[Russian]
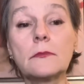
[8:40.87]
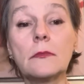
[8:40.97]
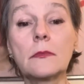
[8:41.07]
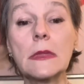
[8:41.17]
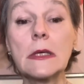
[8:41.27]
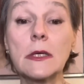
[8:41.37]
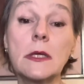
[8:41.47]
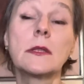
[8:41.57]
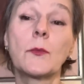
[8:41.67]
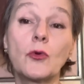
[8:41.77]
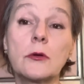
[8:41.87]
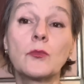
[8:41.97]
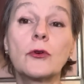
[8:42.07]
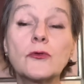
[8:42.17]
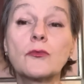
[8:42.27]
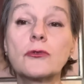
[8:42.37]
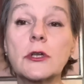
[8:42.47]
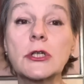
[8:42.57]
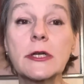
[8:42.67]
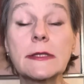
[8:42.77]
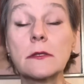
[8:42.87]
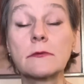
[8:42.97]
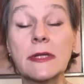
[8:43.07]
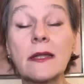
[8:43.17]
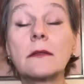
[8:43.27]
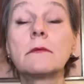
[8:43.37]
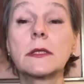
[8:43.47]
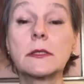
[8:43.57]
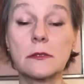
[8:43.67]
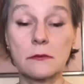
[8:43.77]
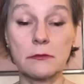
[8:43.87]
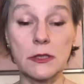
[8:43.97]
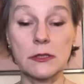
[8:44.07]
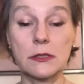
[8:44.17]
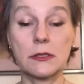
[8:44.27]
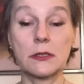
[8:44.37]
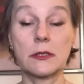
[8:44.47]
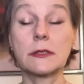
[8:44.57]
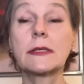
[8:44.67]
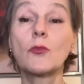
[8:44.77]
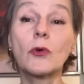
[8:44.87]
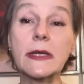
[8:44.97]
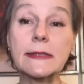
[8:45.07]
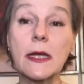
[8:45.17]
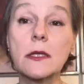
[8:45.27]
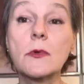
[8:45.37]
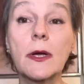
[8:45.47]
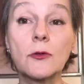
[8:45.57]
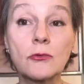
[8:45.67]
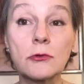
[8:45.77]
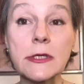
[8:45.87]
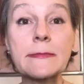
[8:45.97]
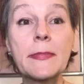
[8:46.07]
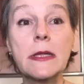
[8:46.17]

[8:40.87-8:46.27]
и на поле боя все будет решаться в соответствии с а, теми указаниями, которые